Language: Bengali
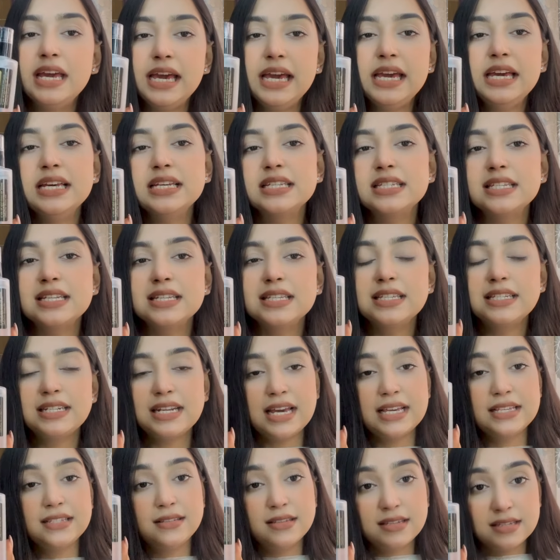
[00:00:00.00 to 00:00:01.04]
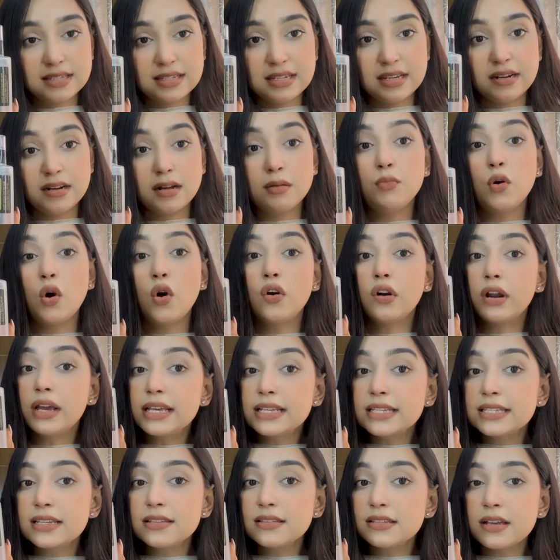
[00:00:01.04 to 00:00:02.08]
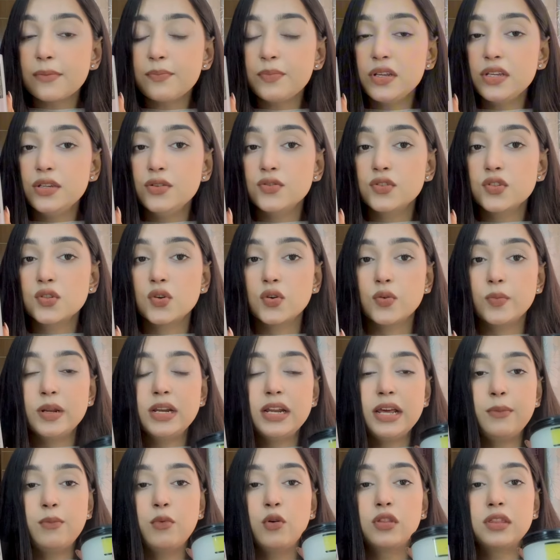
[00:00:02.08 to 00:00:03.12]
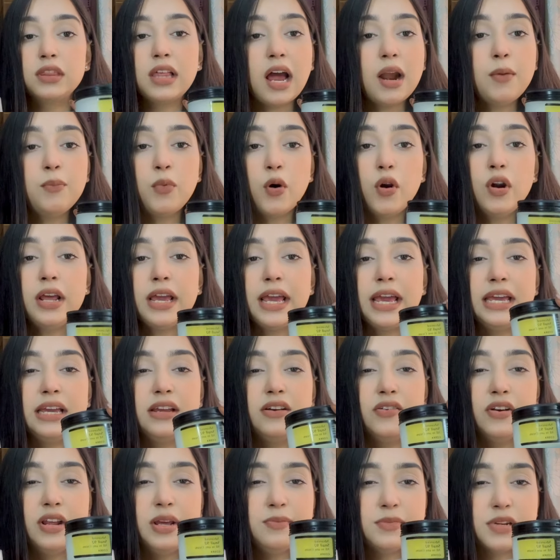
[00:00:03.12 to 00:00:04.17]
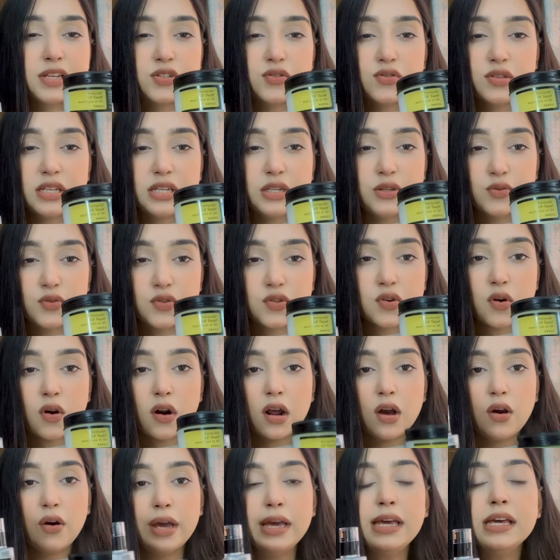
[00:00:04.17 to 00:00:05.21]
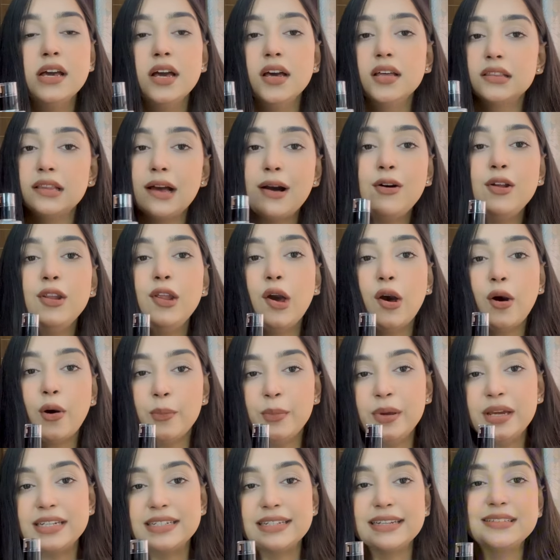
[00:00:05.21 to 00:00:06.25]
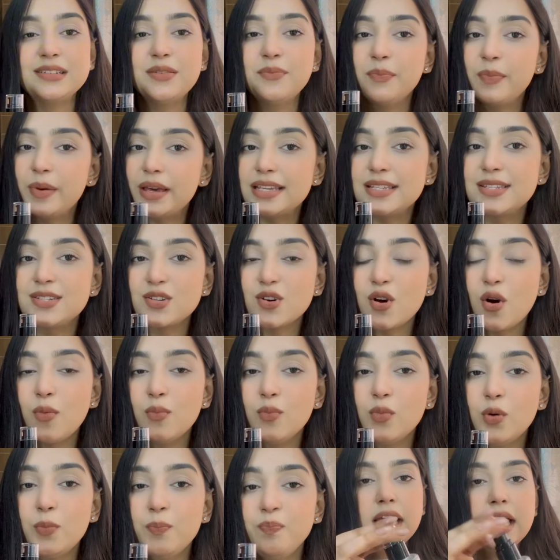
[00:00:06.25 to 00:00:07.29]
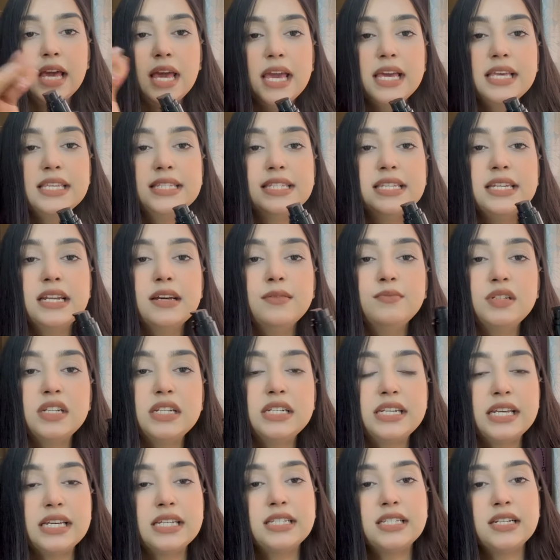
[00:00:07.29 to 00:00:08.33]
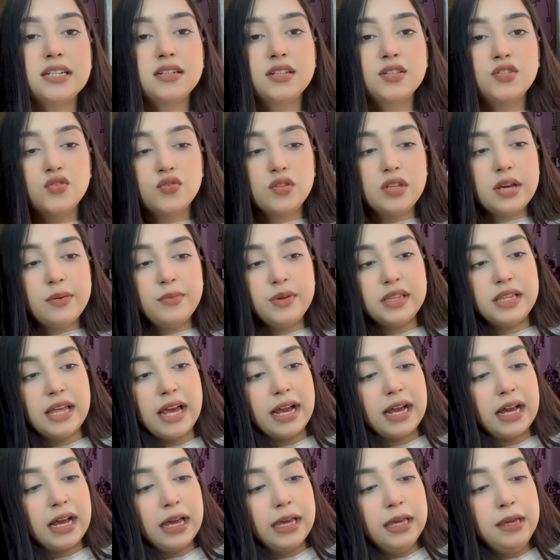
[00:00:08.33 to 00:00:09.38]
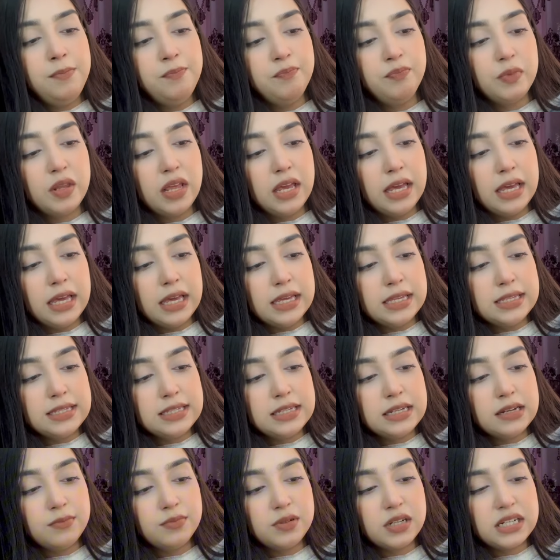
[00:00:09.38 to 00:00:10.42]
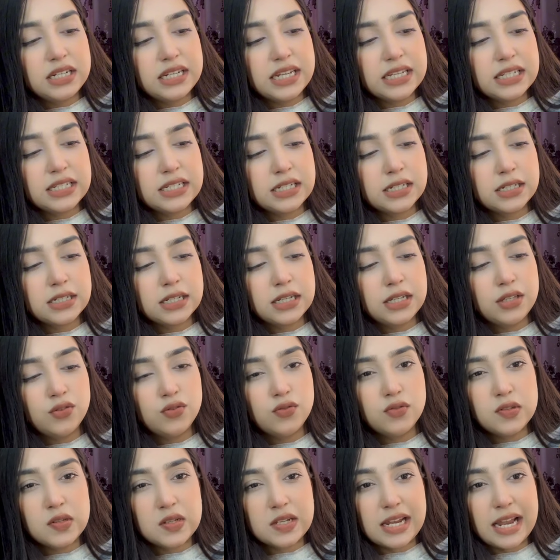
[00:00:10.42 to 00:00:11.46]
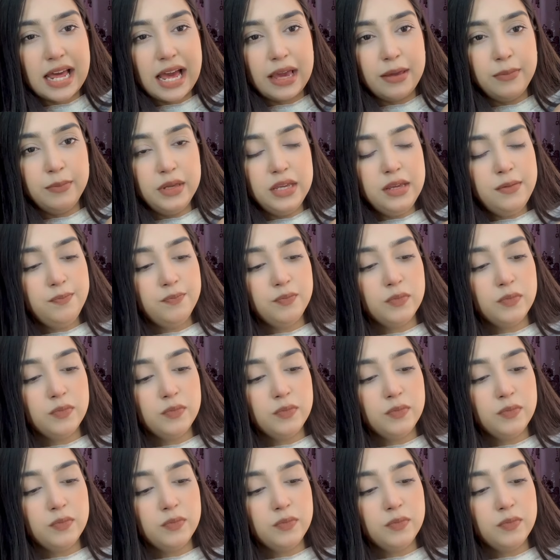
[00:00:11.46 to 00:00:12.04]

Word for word: এই এসেন্সটা অ্যাজ এ সিরাম অর এসেন্স আপনি ইউজ করবেন এবং তারপর এই ক্রিমটা যদি ইউজ করা হয় তাহলে হবে এটা একটা বেস্ট কম্বো এই সিরামটার টেক্সচারটা যদি আমি দেখাই এই সিরামটার টেক্সচারটা কিন্তু স্লাইমি